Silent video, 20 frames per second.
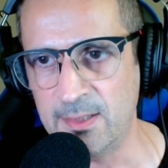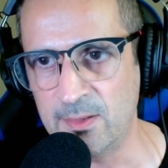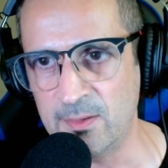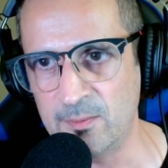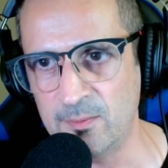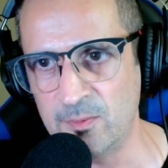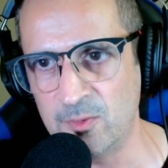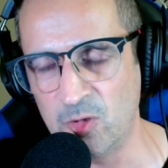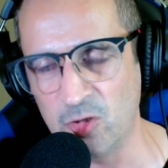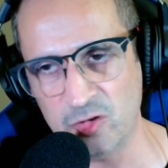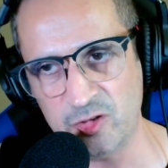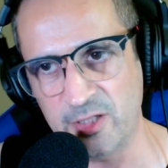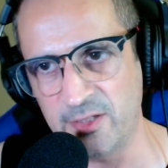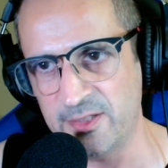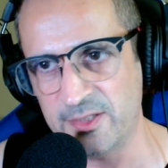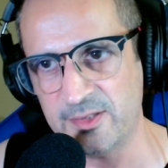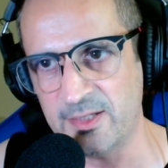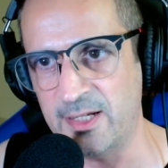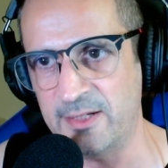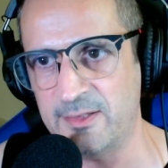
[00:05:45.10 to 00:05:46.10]
No es que
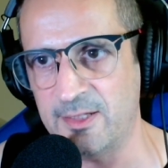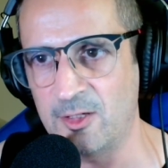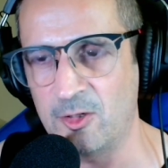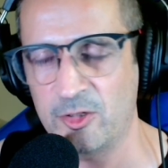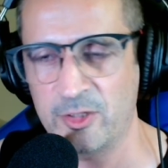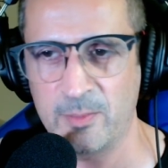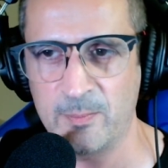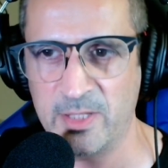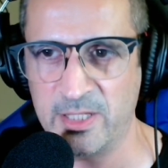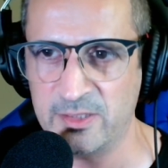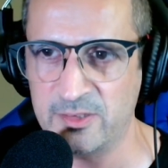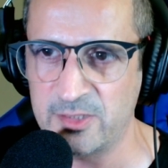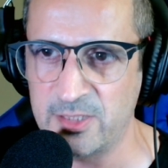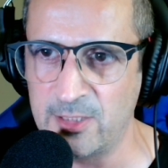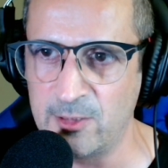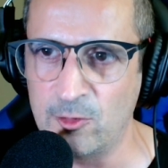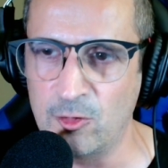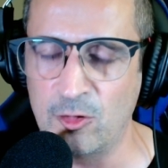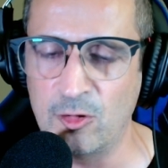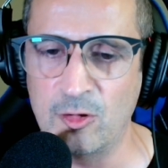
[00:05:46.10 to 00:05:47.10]
descarte los demás,
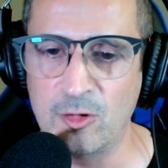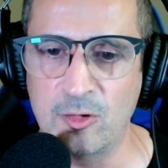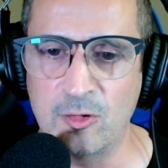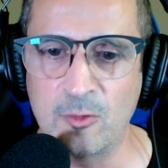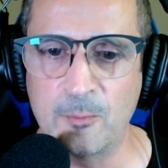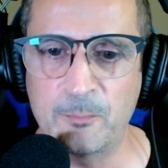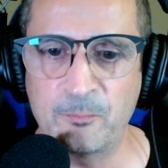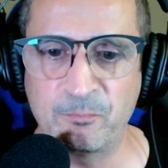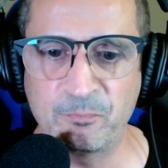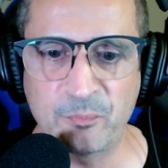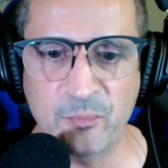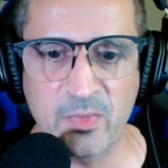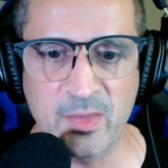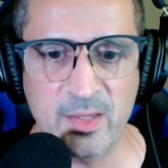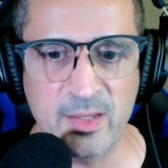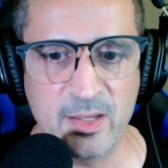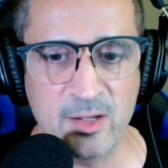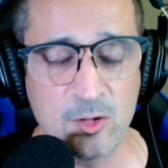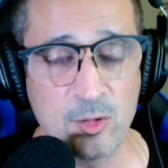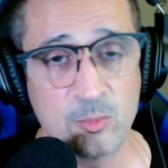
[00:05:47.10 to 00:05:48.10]
sino
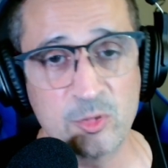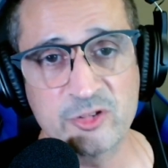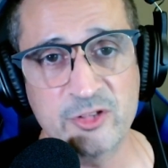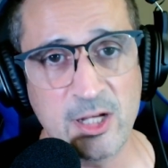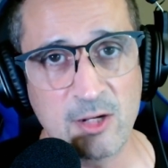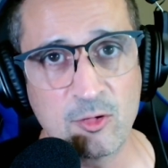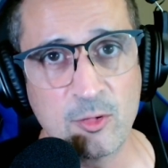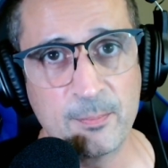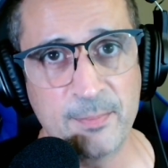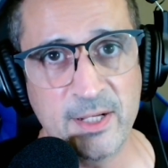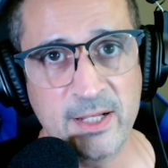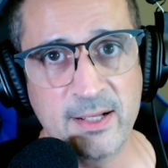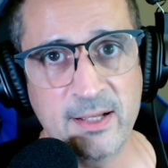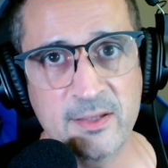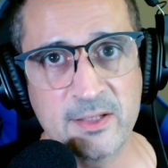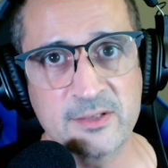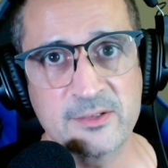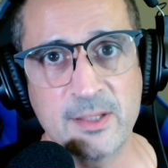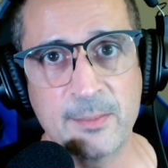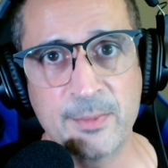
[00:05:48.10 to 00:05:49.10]
que como es tan
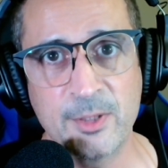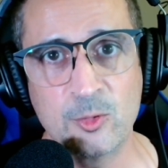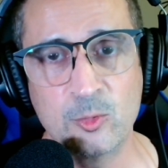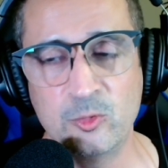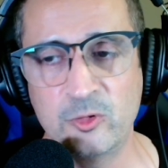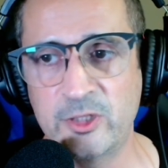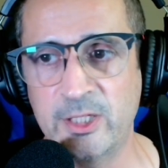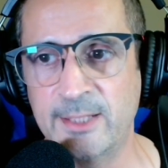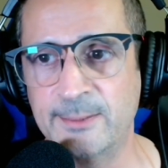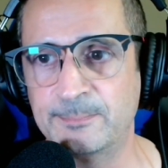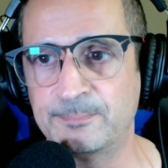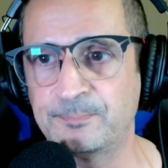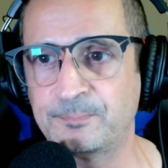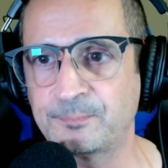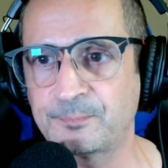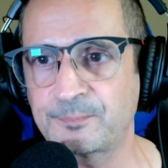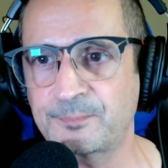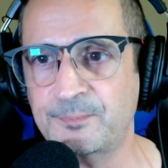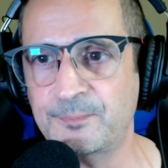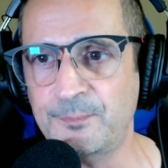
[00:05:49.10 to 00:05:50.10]
complicada esta pregunta,
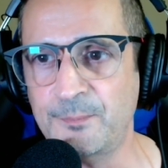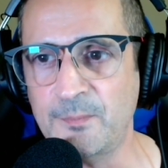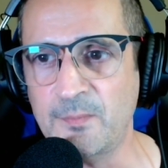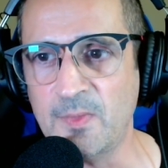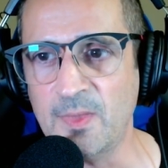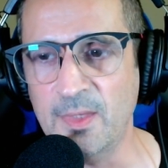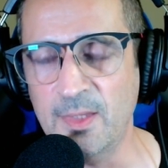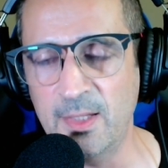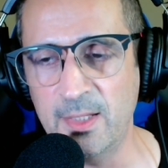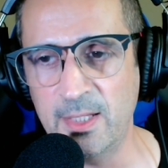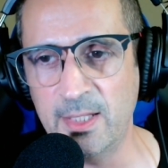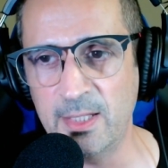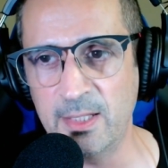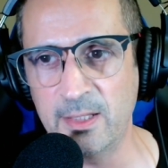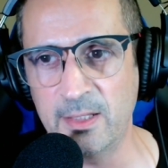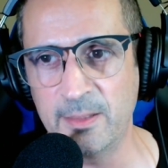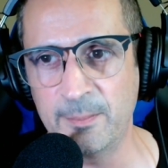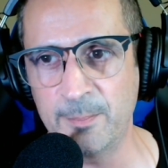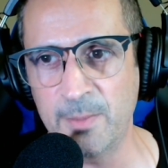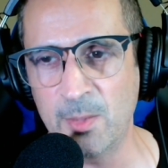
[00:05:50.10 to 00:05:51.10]

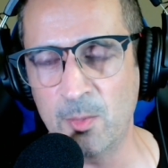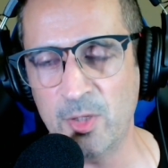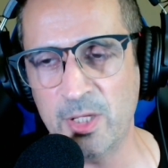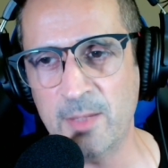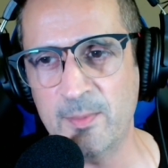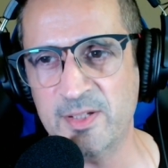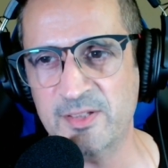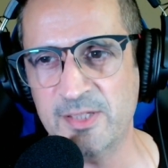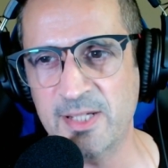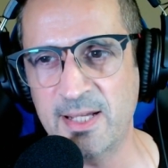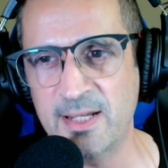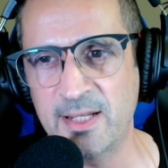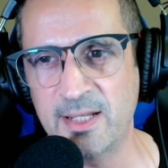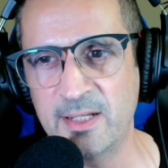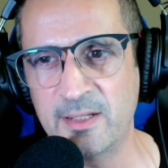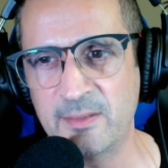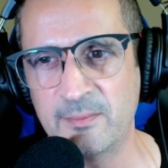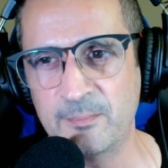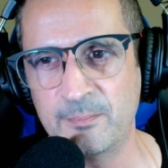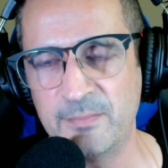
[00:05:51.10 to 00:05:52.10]
eh, me voy a basar
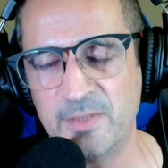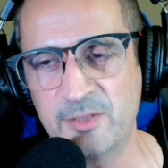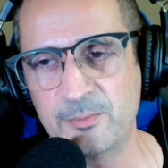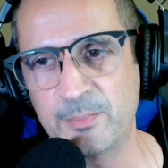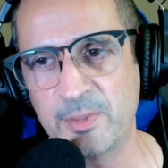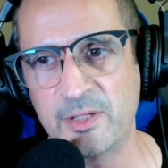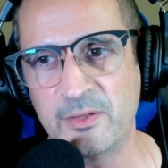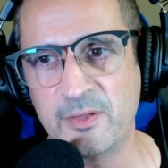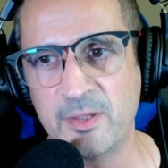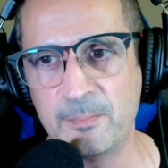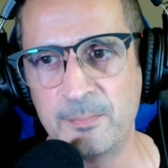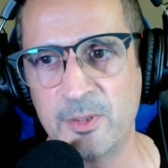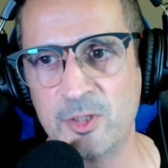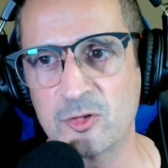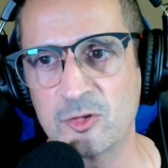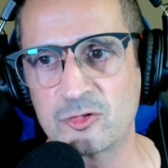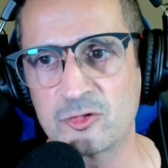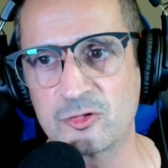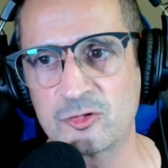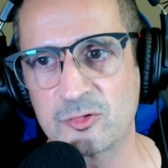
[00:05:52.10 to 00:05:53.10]
en mis
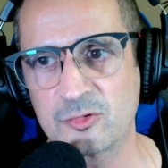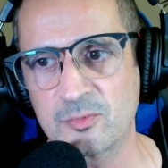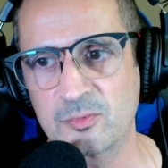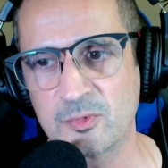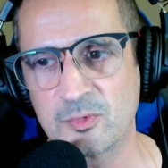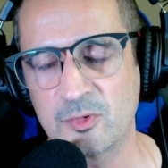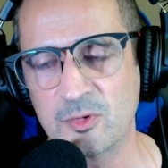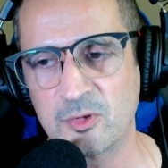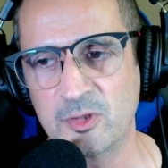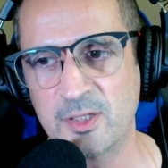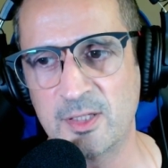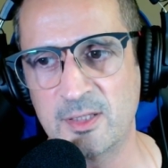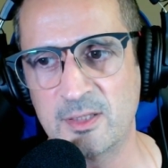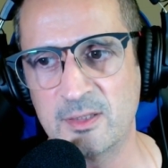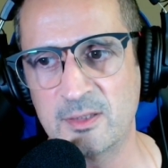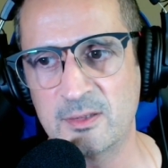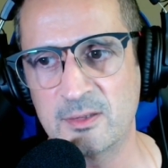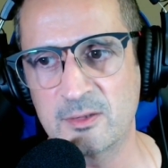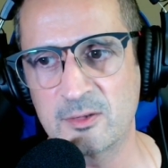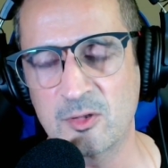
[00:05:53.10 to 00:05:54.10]
principios con
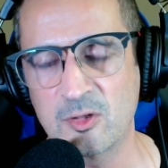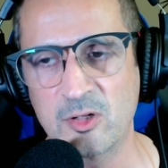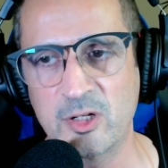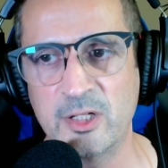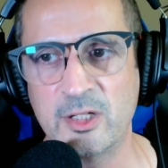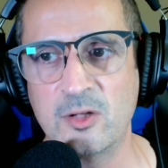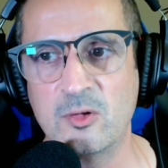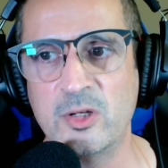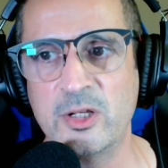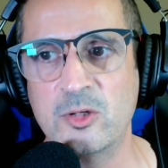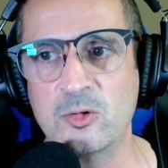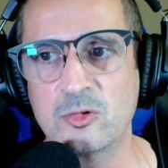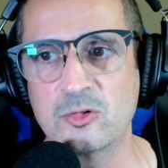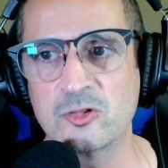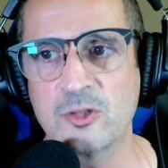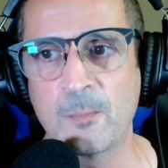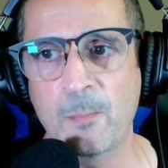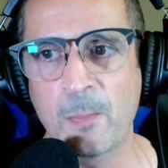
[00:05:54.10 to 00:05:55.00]
el congenio Linux